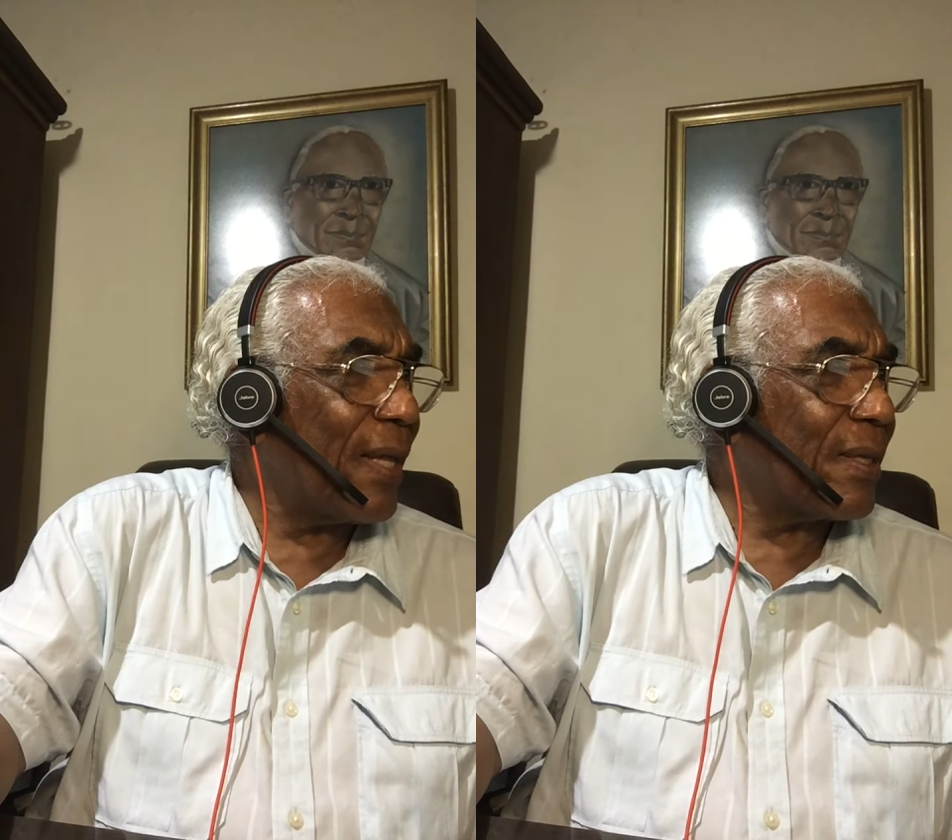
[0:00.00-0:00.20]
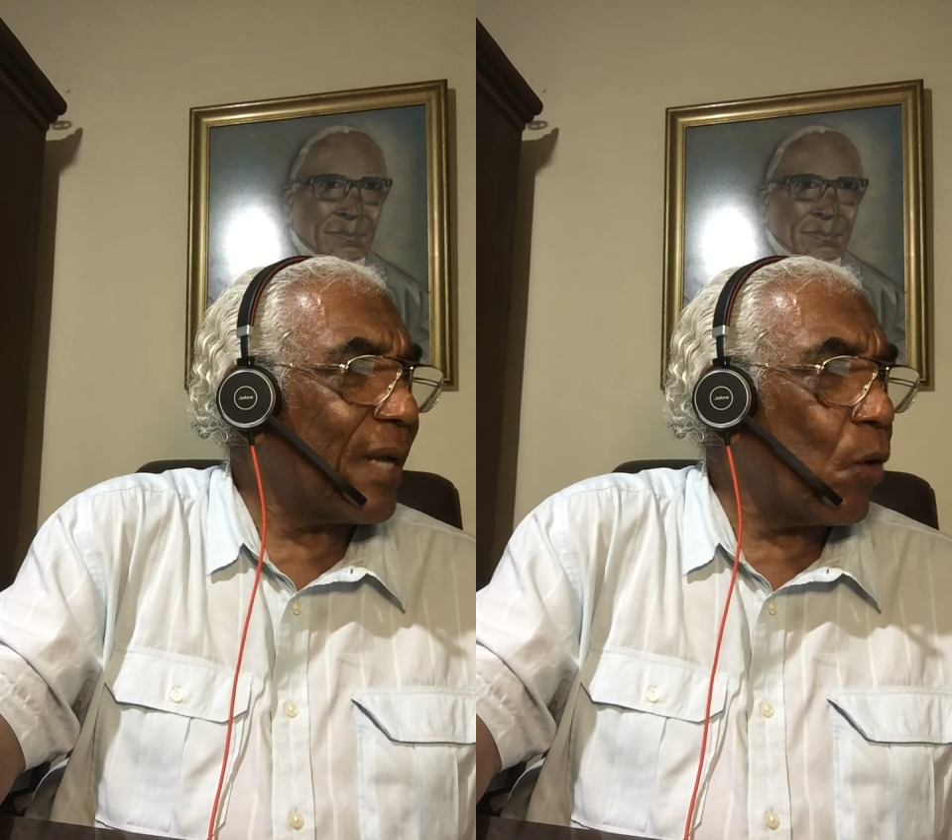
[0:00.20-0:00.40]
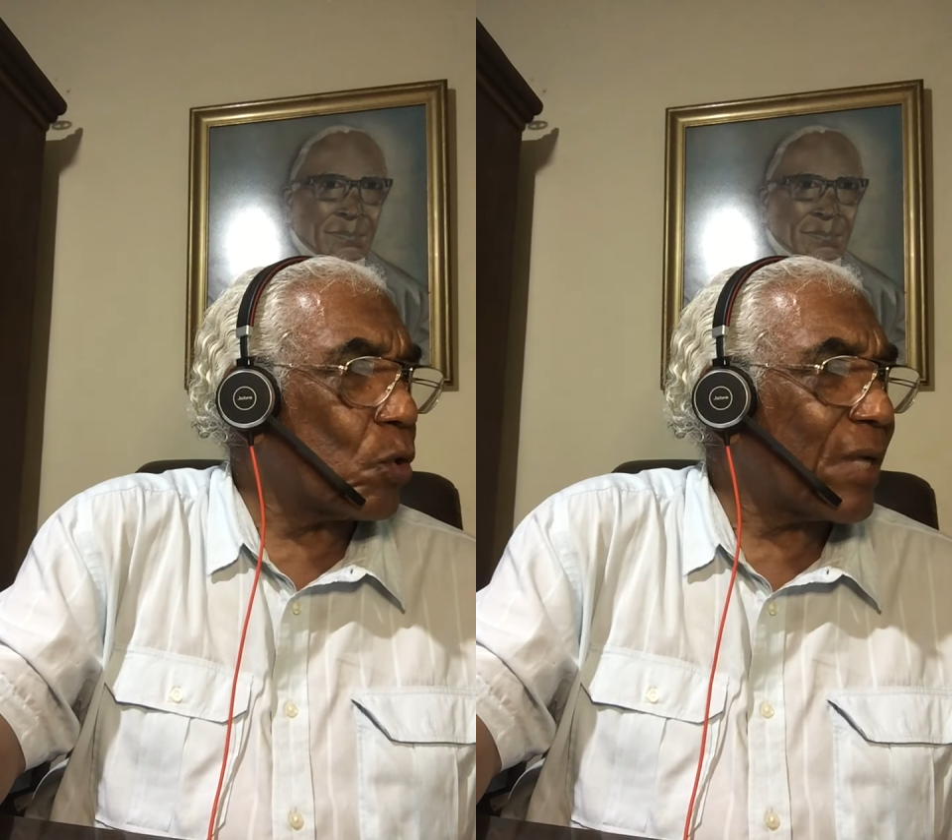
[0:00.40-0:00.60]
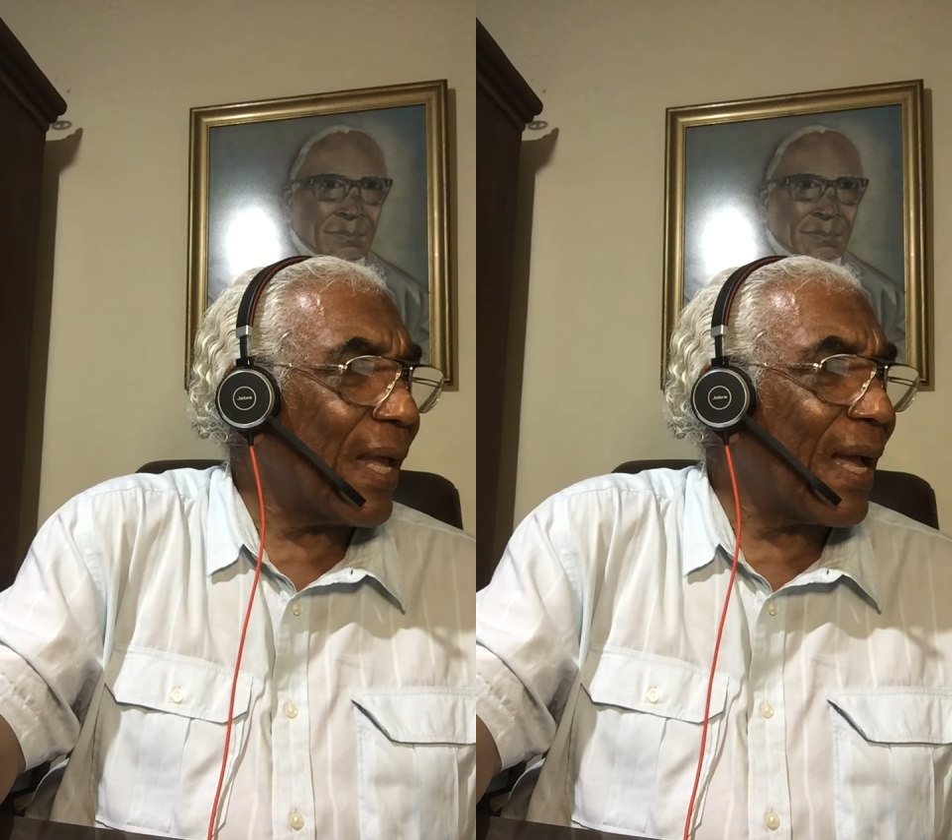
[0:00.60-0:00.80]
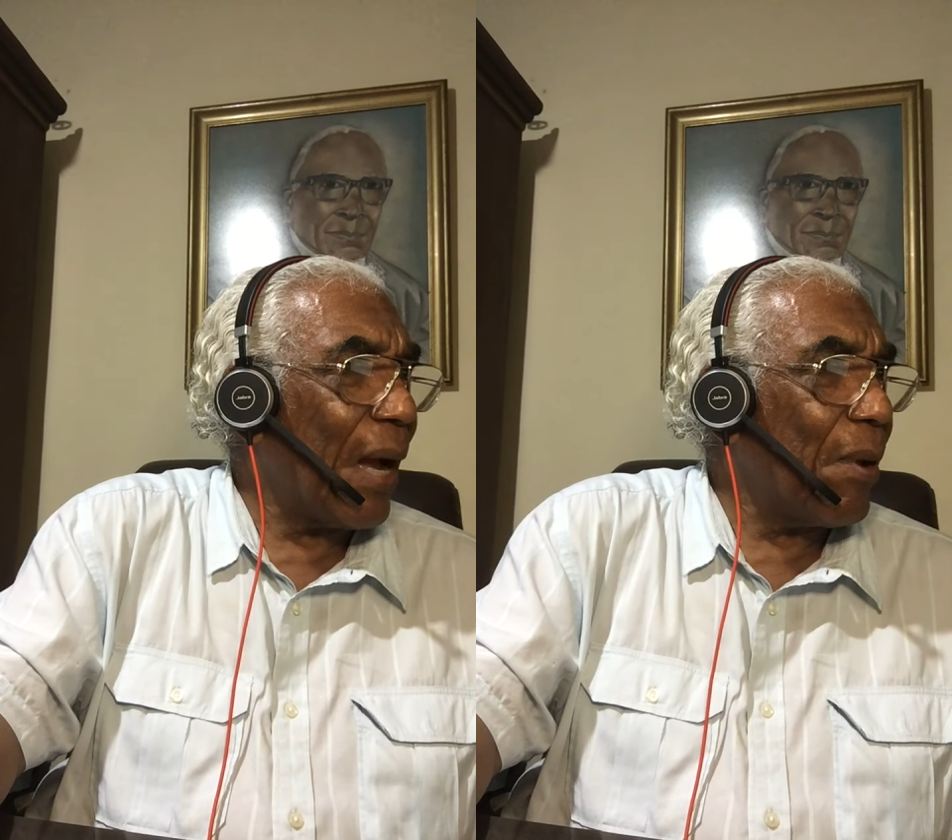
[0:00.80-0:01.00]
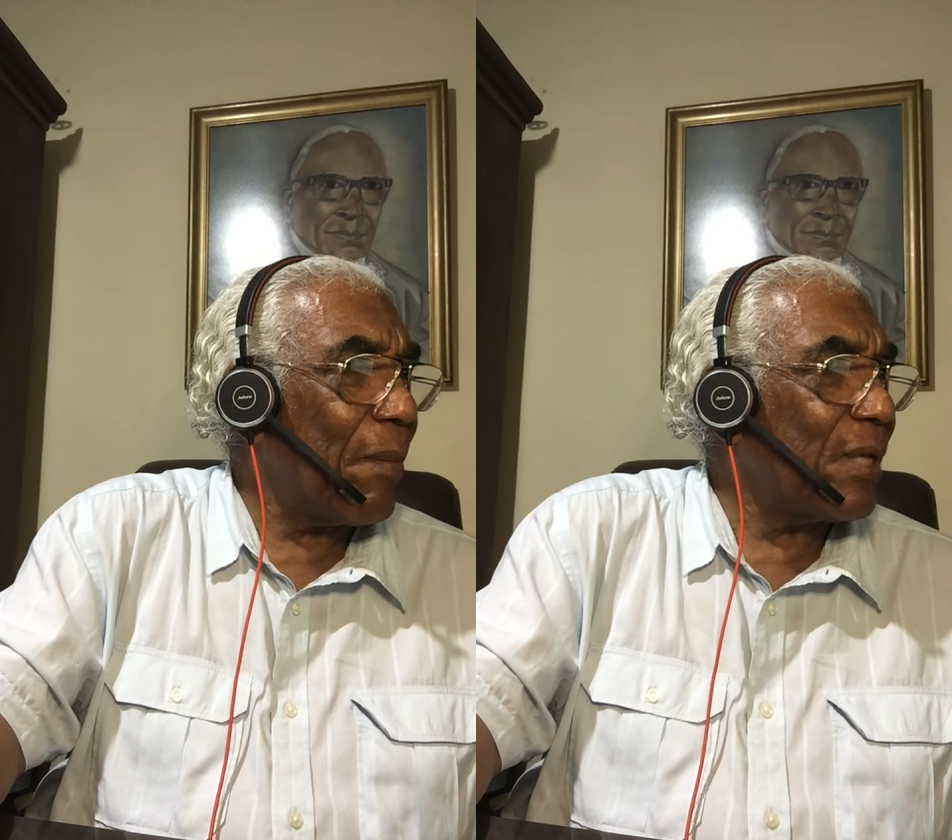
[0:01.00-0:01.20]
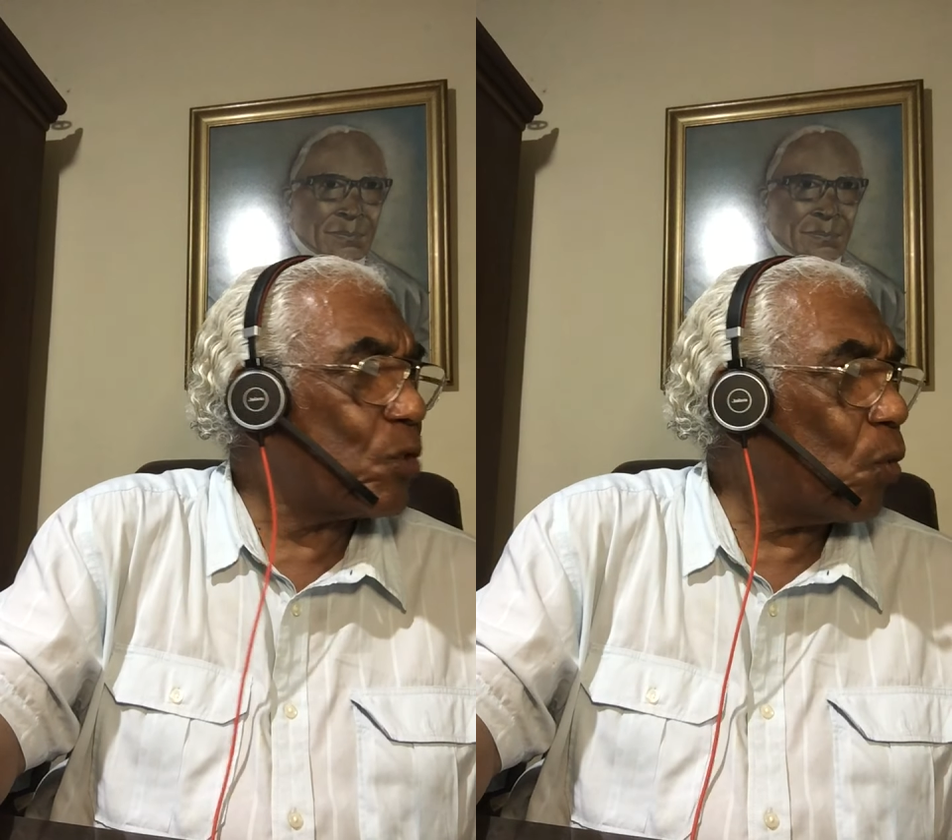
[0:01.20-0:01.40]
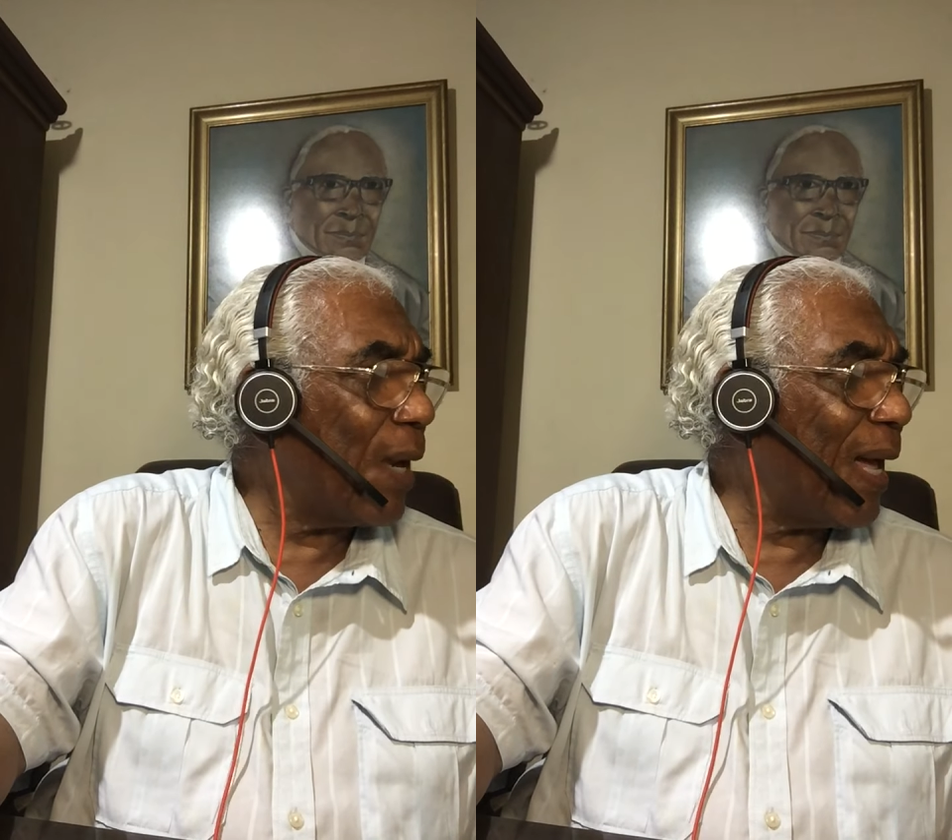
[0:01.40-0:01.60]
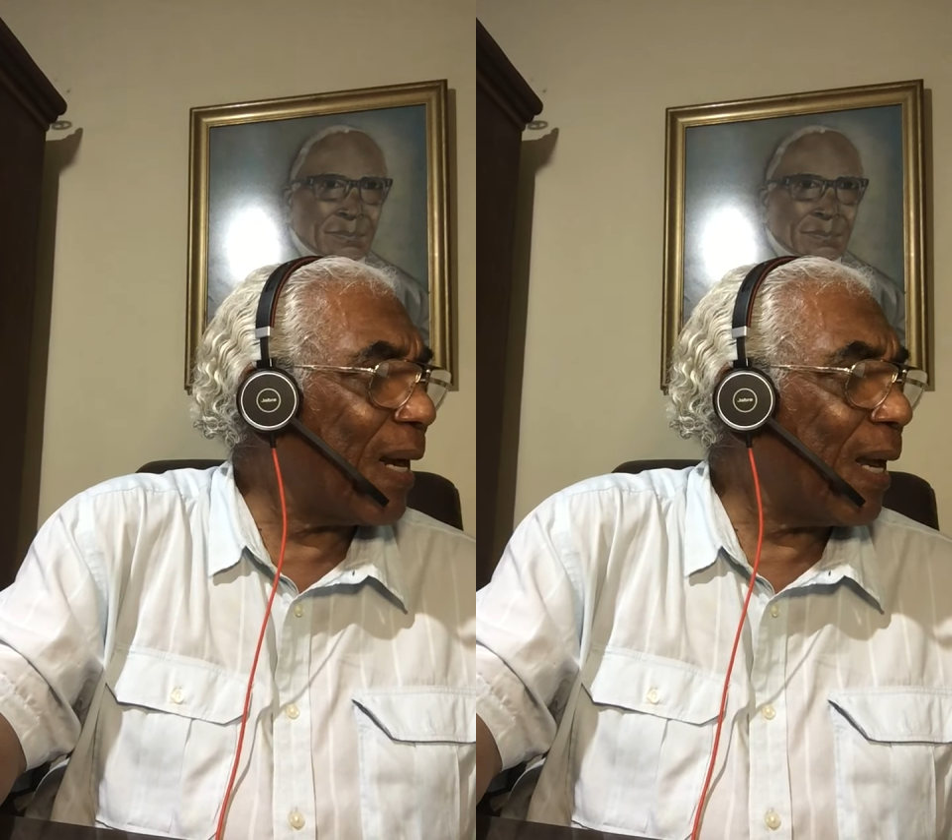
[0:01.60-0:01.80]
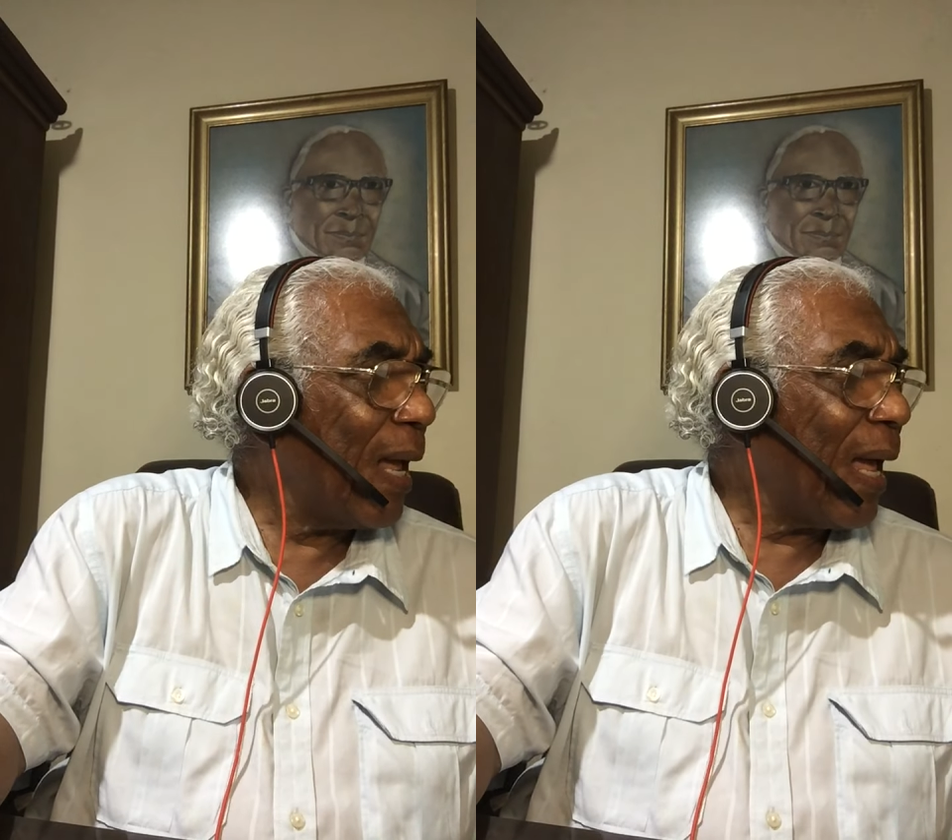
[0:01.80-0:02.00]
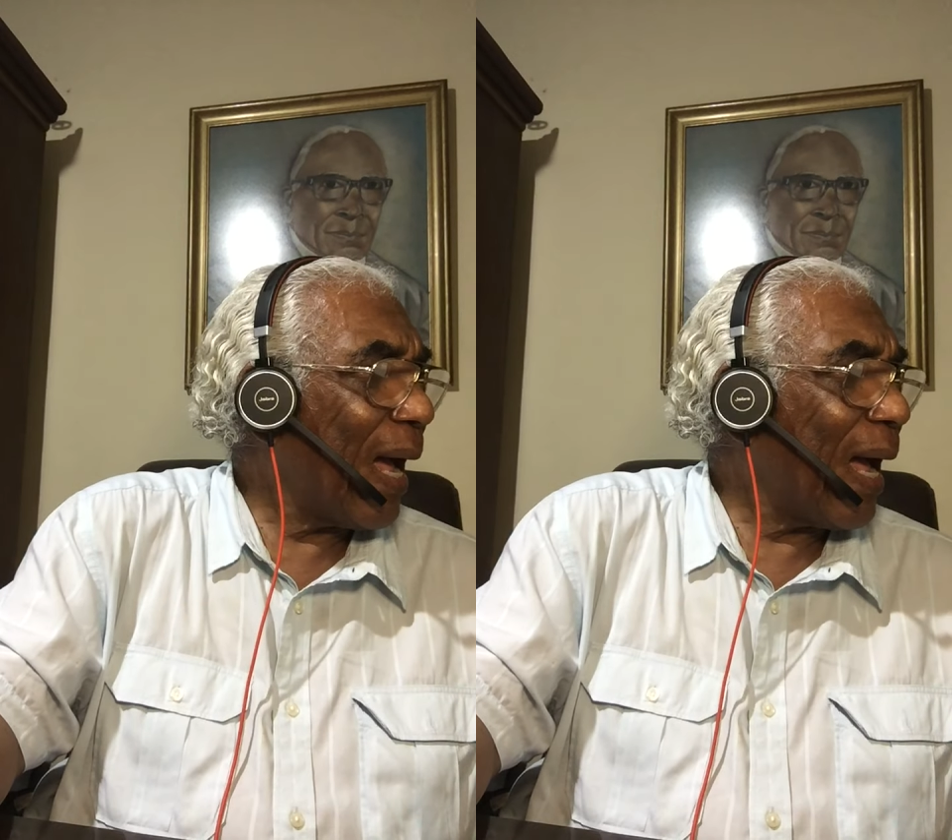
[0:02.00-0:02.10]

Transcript: entre los que cabe mencionar